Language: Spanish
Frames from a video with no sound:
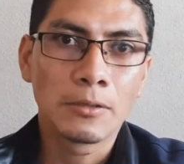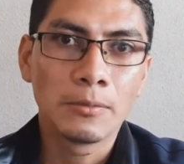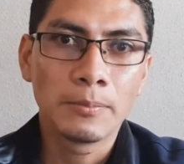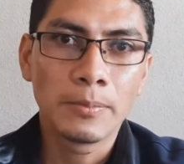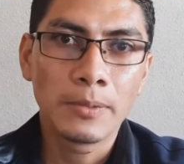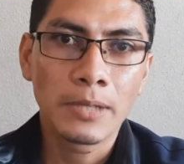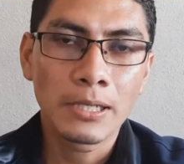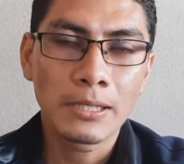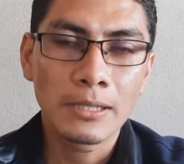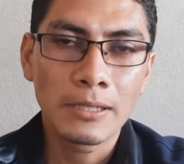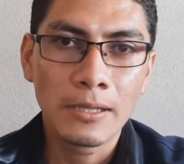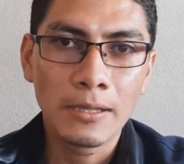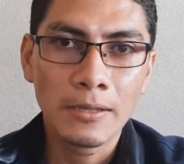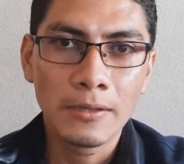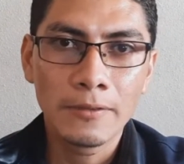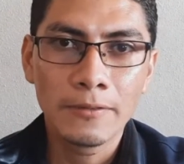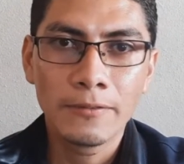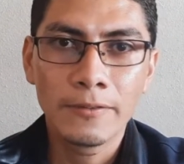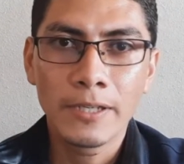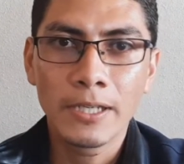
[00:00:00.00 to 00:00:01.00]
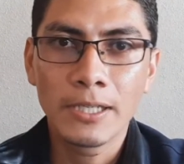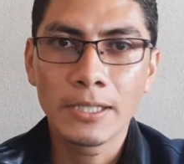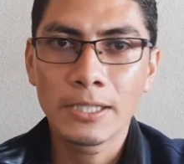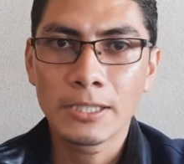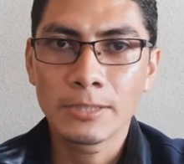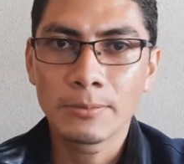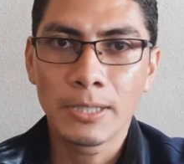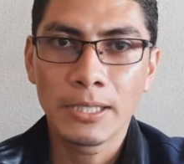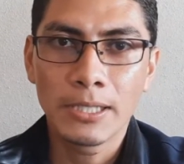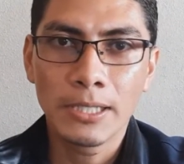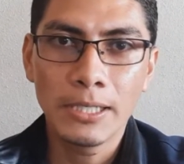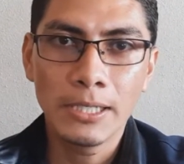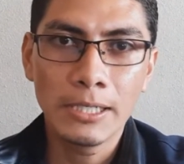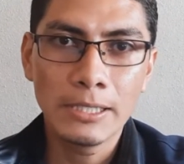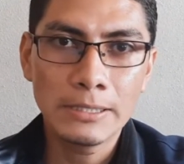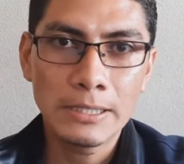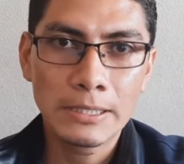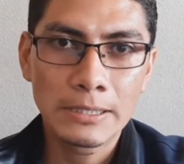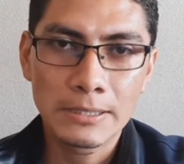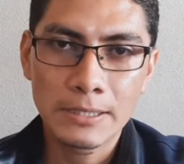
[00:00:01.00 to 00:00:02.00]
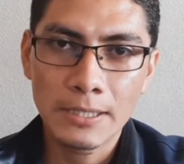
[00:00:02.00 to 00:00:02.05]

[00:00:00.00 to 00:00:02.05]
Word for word: comparte de diferentes maneras,